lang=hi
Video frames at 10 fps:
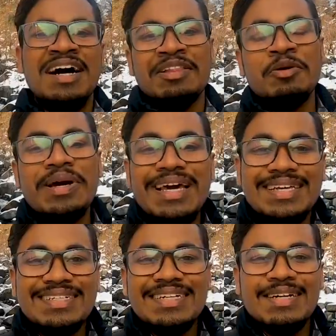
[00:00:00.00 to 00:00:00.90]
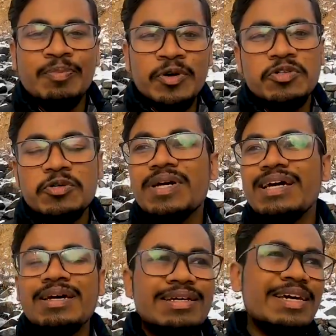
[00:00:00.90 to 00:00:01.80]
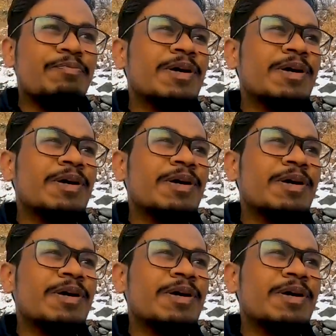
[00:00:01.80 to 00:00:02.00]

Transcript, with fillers: हाँ तो भैया जी पहुंच चुके हैं ये